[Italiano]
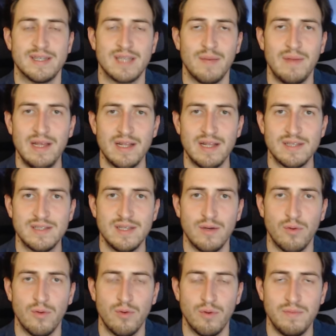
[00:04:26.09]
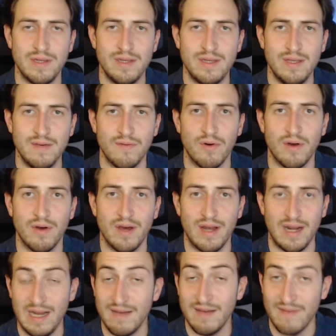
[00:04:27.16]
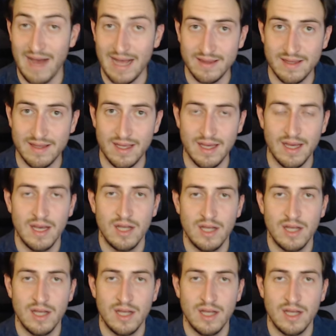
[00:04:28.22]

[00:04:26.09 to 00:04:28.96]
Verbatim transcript: Stabilirsi un obiettivo rilevante